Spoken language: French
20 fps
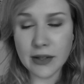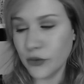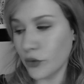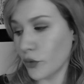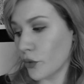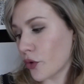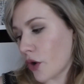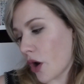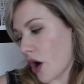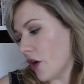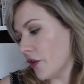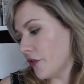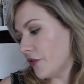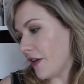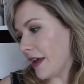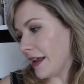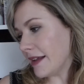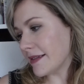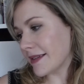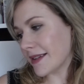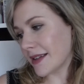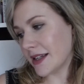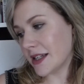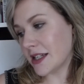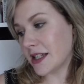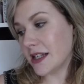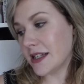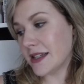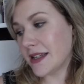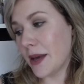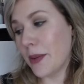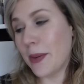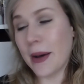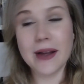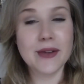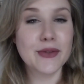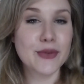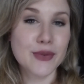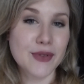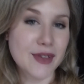donc en fait je les ai pas
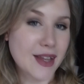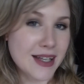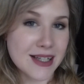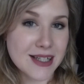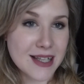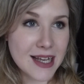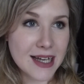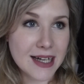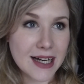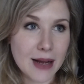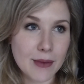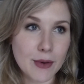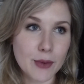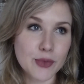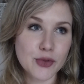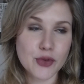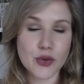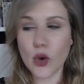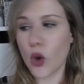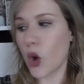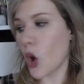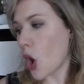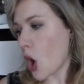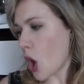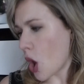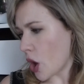tous achetés clairement parce que